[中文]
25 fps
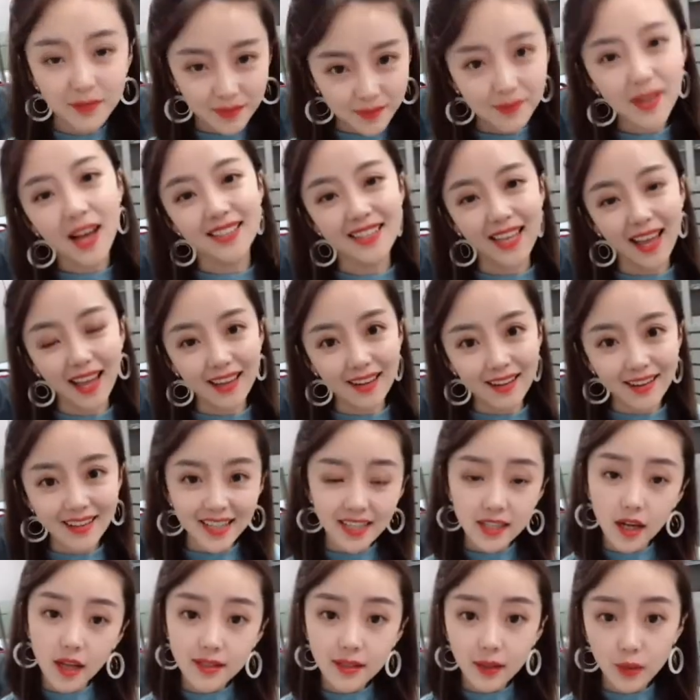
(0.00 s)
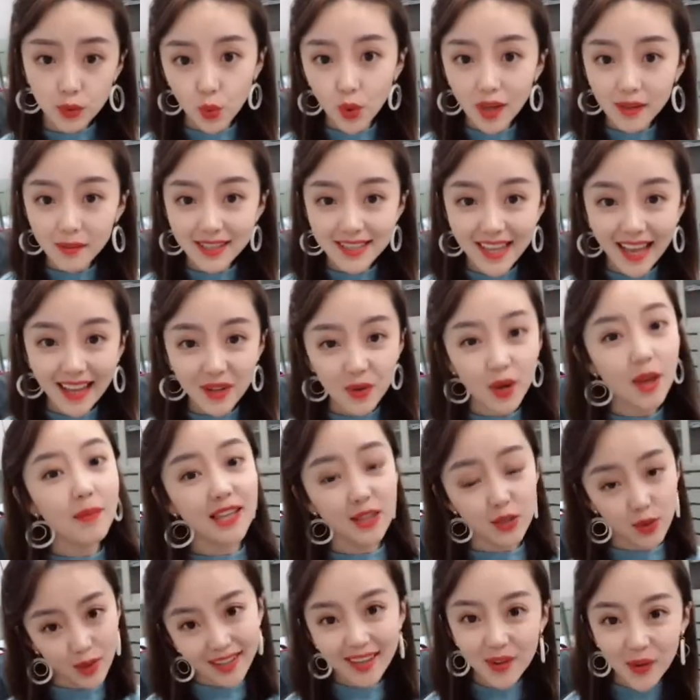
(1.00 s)
不要钱，上次去闺蜜家，闺
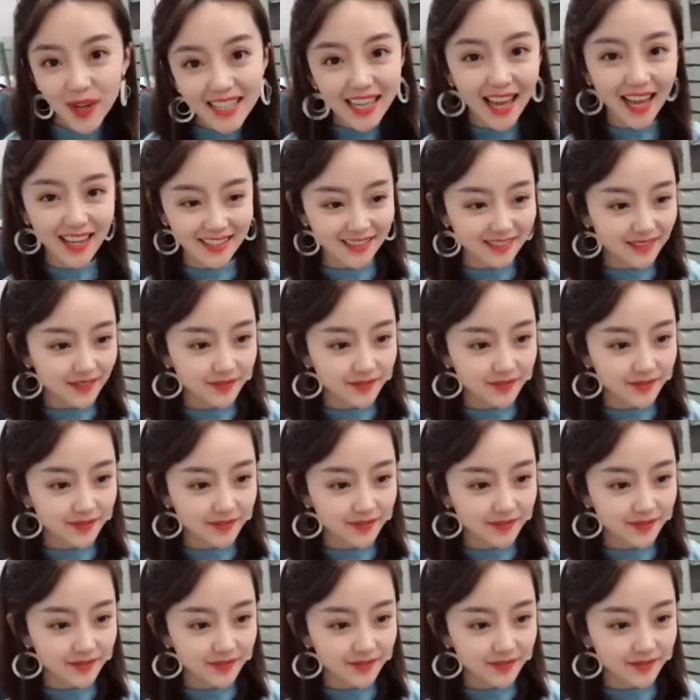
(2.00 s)
蜜送给我的。